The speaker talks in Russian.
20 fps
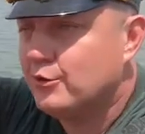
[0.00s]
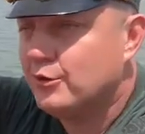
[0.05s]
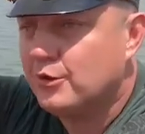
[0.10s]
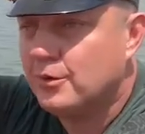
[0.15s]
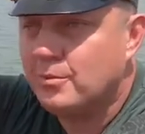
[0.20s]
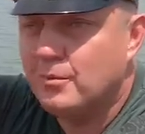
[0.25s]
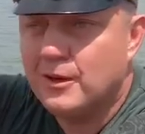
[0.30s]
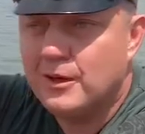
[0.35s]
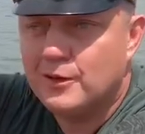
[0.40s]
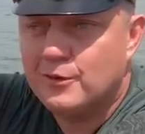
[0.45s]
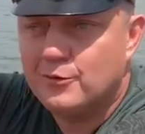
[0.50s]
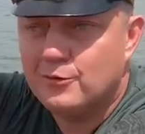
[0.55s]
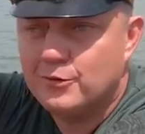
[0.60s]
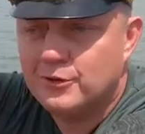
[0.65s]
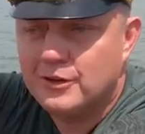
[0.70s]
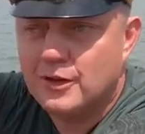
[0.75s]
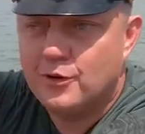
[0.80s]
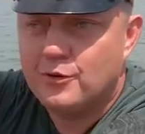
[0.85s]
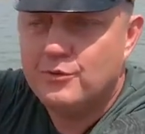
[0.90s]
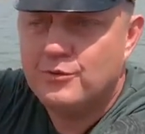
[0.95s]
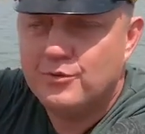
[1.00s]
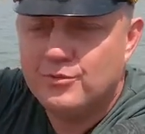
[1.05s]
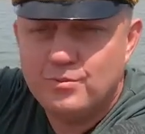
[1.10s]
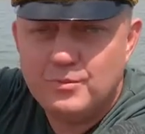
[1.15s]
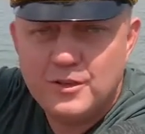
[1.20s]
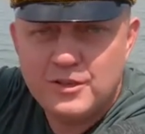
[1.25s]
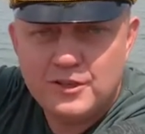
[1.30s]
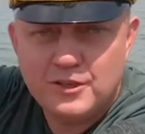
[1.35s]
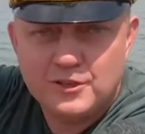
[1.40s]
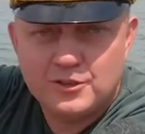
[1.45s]
хоть к мэру, хоть к
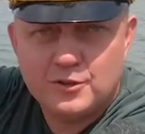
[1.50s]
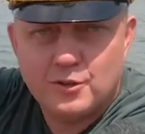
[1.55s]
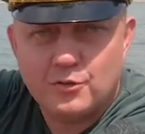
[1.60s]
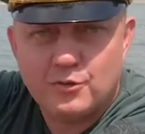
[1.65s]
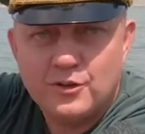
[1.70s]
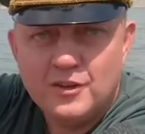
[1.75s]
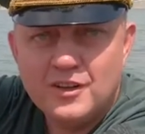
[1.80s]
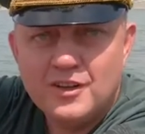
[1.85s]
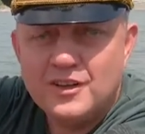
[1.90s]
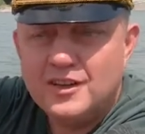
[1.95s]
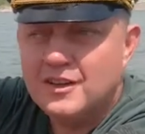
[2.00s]
какому-нибудь министру,